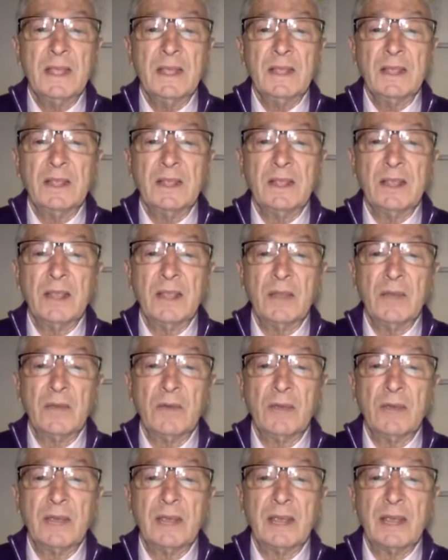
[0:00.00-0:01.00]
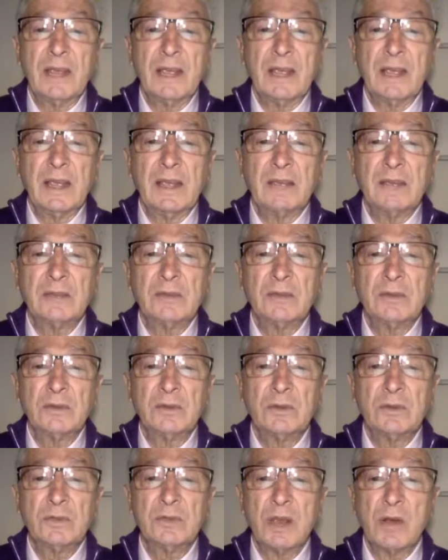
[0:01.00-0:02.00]
Dado que
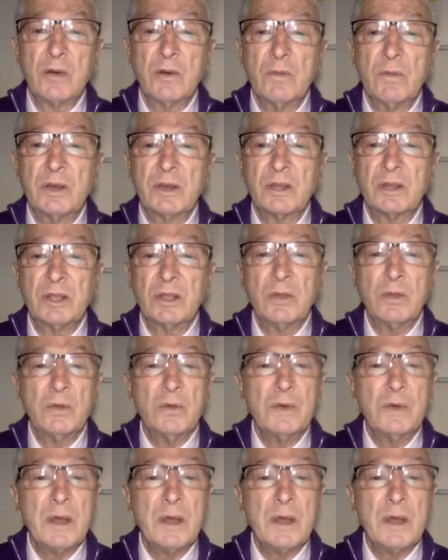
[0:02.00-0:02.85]
esto se ha convertido en